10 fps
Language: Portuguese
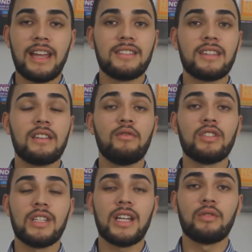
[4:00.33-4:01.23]
quer dizer que
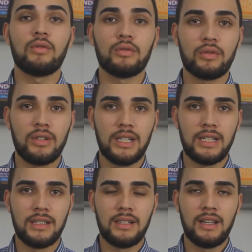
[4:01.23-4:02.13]
você está no
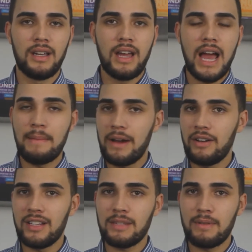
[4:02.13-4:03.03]
controle. A
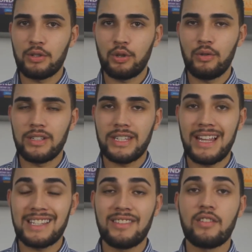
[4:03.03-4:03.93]
maioria das pessoas,
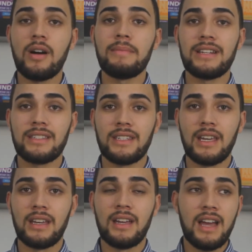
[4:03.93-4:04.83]
elas ficam à
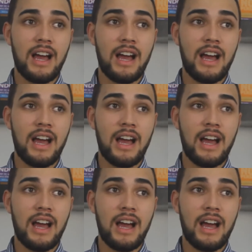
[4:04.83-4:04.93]
mercê.